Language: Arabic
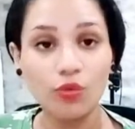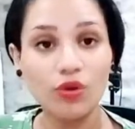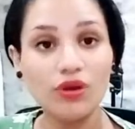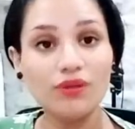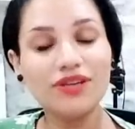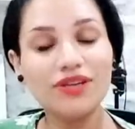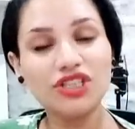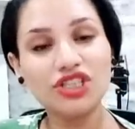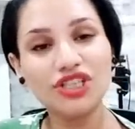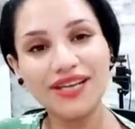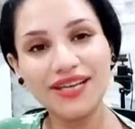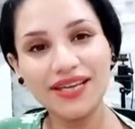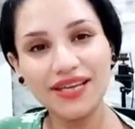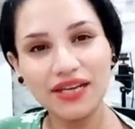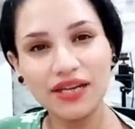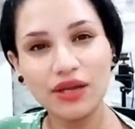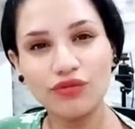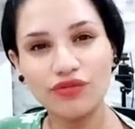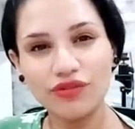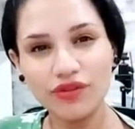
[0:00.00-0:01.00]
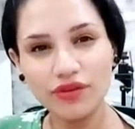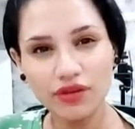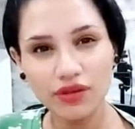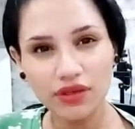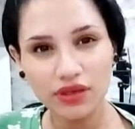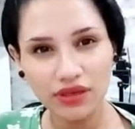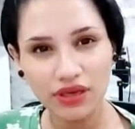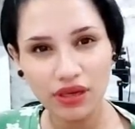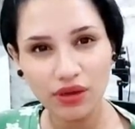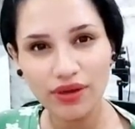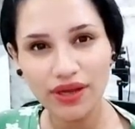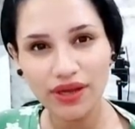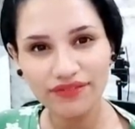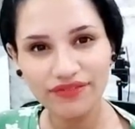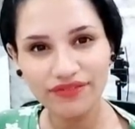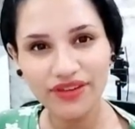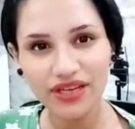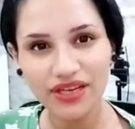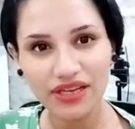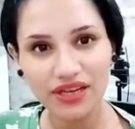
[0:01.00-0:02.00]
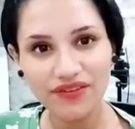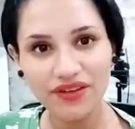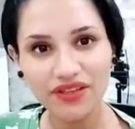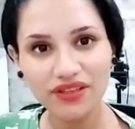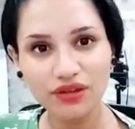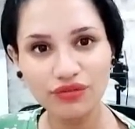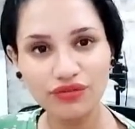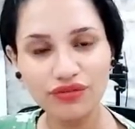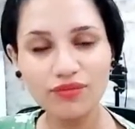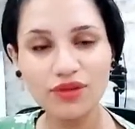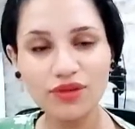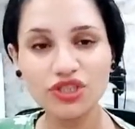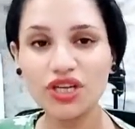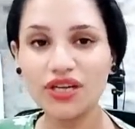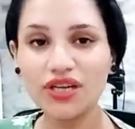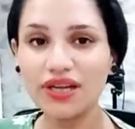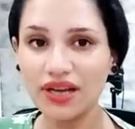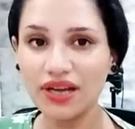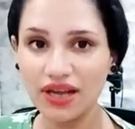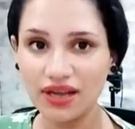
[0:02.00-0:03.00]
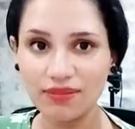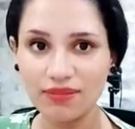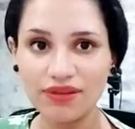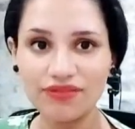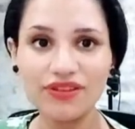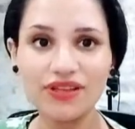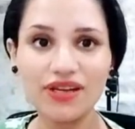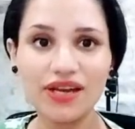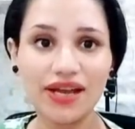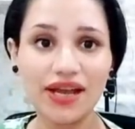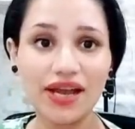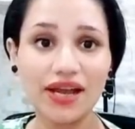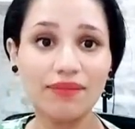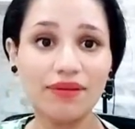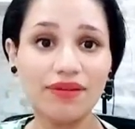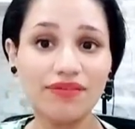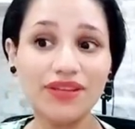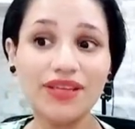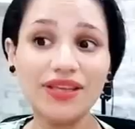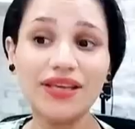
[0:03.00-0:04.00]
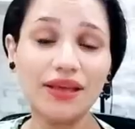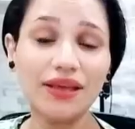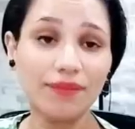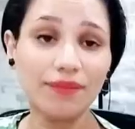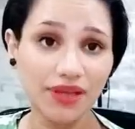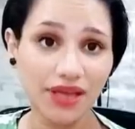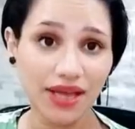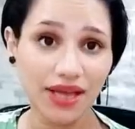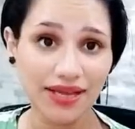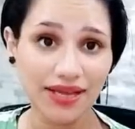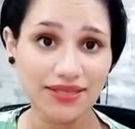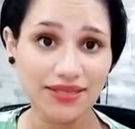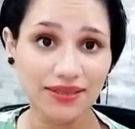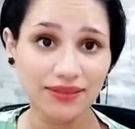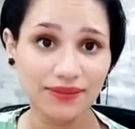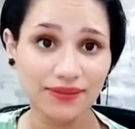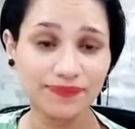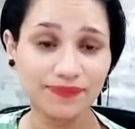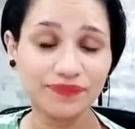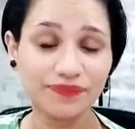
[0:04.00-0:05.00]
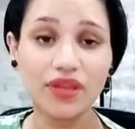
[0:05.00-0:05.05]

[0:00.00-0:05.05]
والمشاكل لو في لو كان في خلافات او في مشاكل هيبقى في رجعه يبقى في ايجابيه احسن